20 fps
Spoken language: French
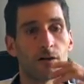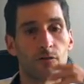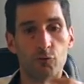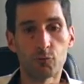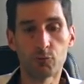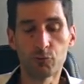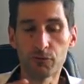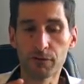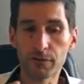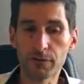
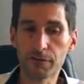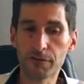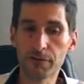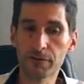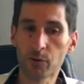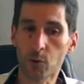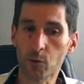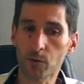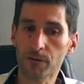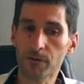Vous pouvez
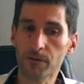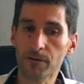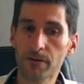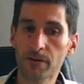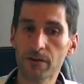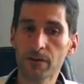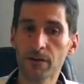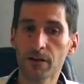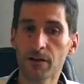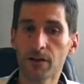vivre
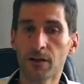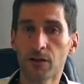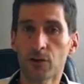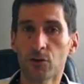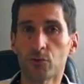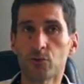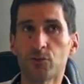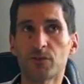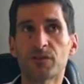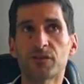aussi
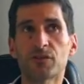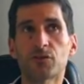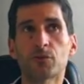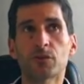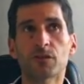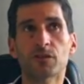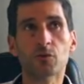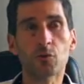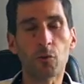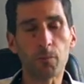une
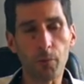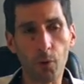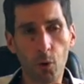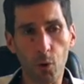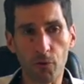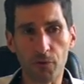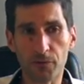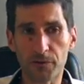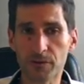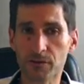situation
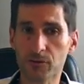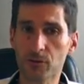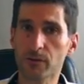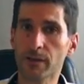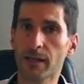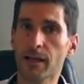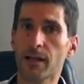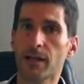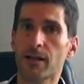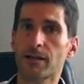
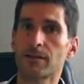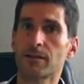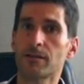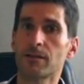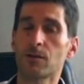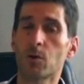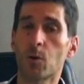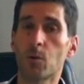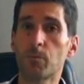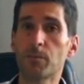professionnelle
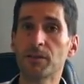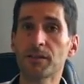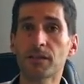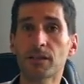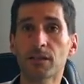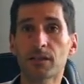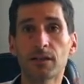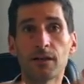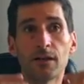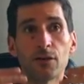
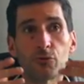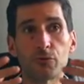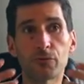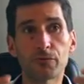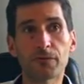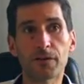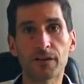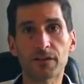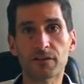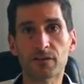compliquée, une
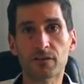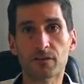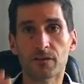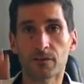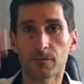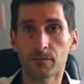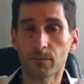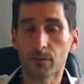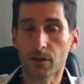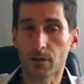faillite.